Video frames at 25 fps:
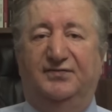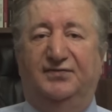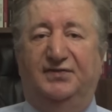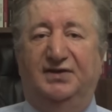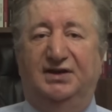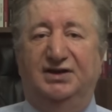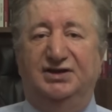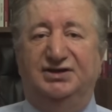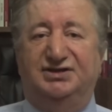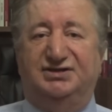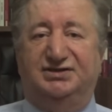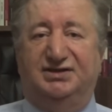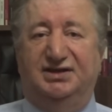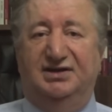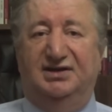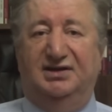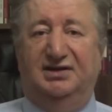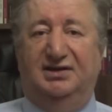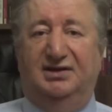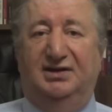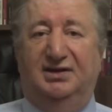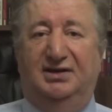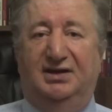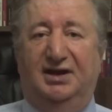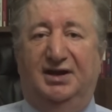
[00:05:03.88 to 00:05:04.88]

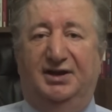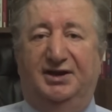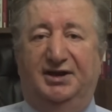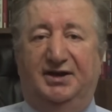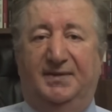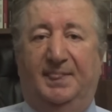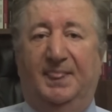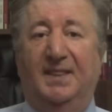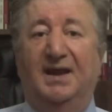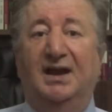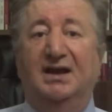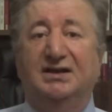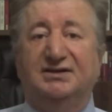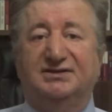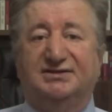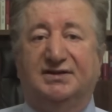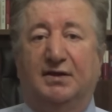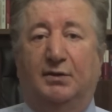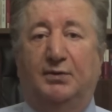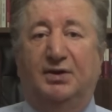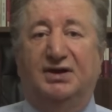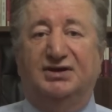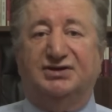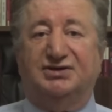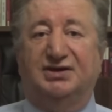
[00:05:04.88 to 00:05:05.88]
Filistinlilerin
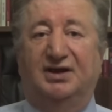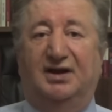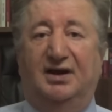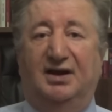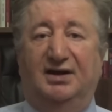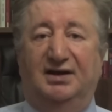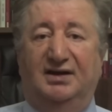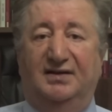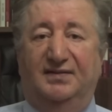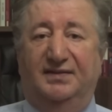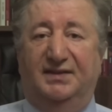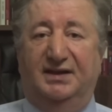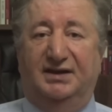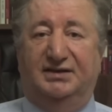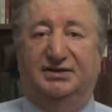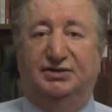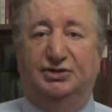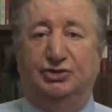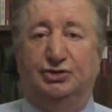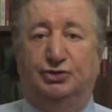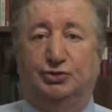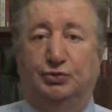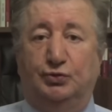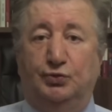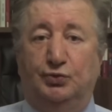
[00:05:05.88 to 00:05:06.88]
savaş
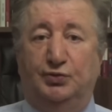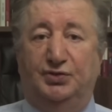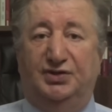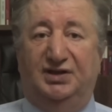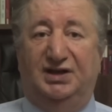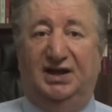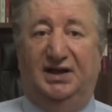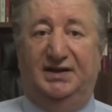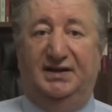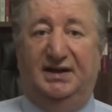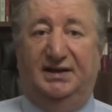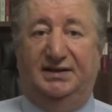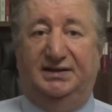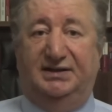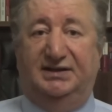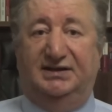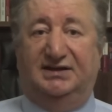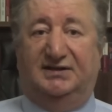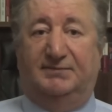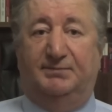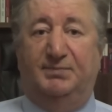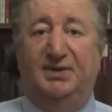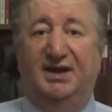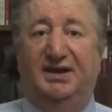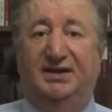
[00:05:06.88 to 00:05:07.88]
halindeki Suriye'ye
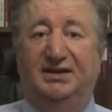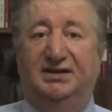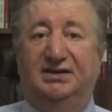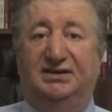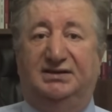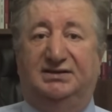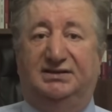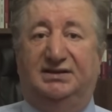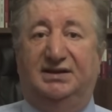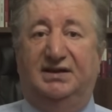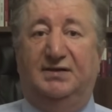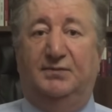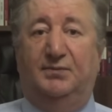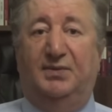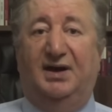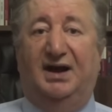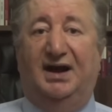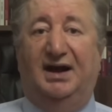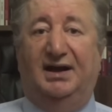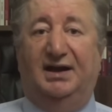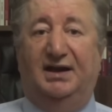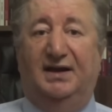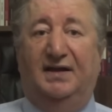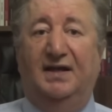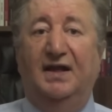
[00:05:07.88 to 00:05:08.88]
gitme
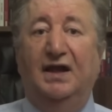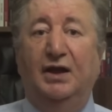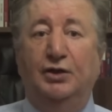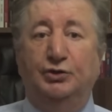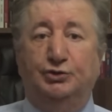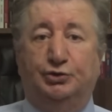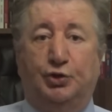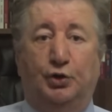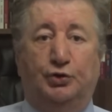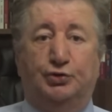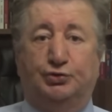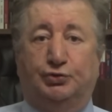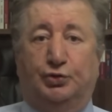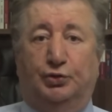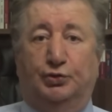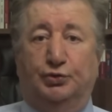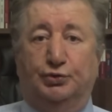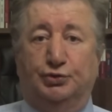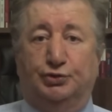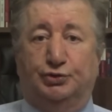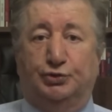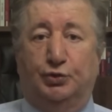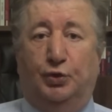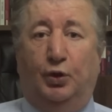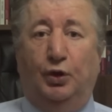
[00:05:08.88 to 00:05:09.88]
ihtimali söz
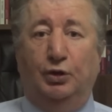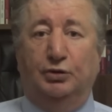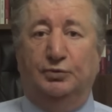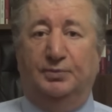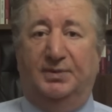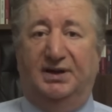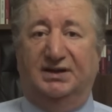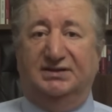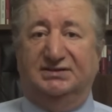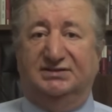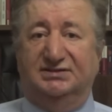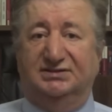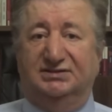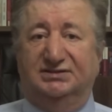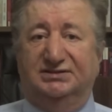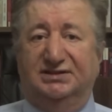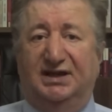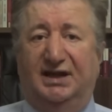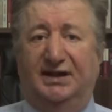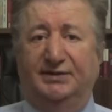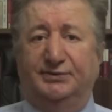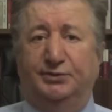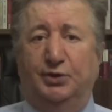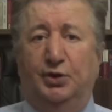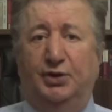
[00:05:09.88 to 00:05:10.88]
konusu
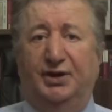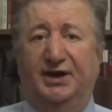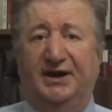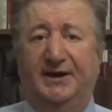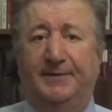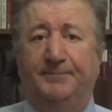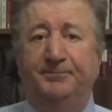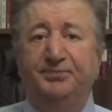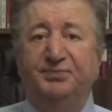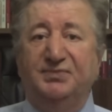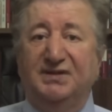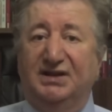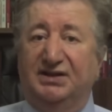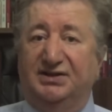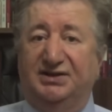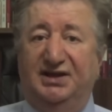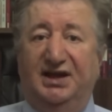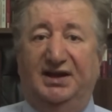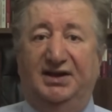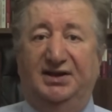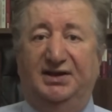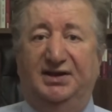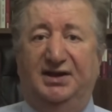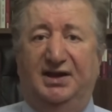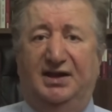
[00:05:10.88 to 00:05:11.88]
olmadığına göre
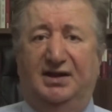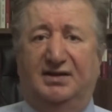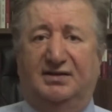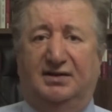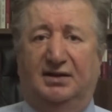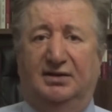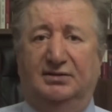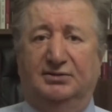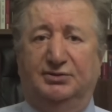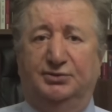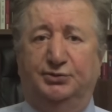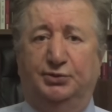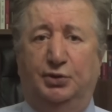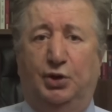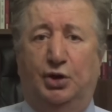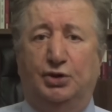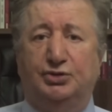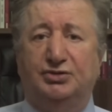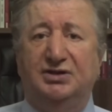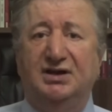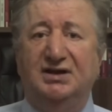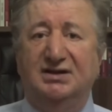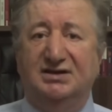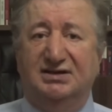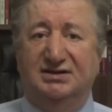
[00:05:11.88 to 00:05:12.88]
geriye
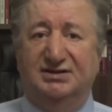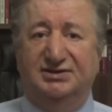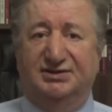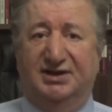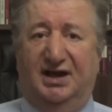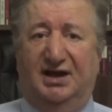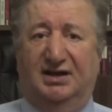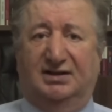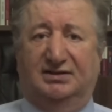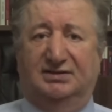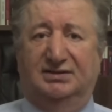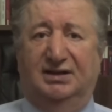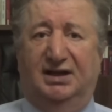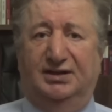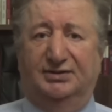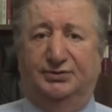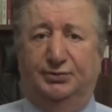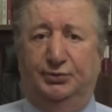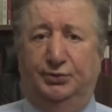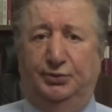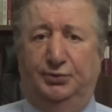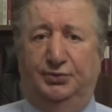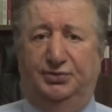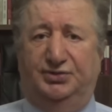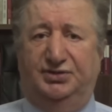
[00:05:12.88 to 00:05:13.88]
kalıyor Irak'la
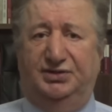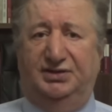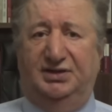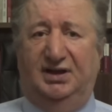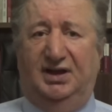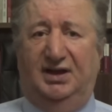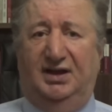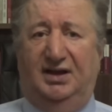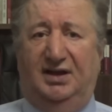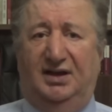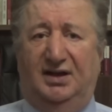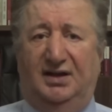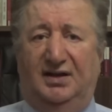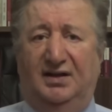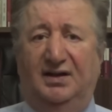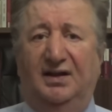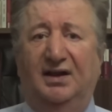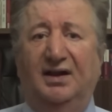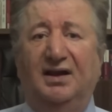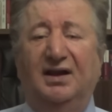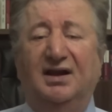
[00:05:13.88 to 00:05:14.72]
Türkiye.